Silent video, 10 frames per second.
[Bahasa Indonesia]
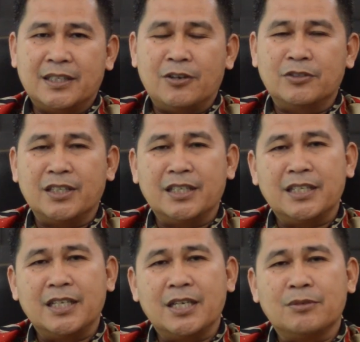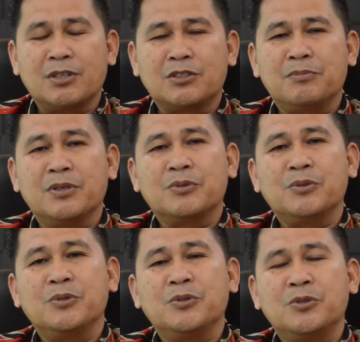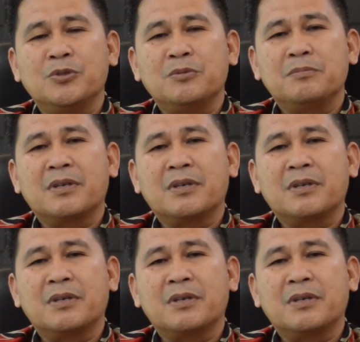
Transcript: Tahun ini Universitas Bengkulu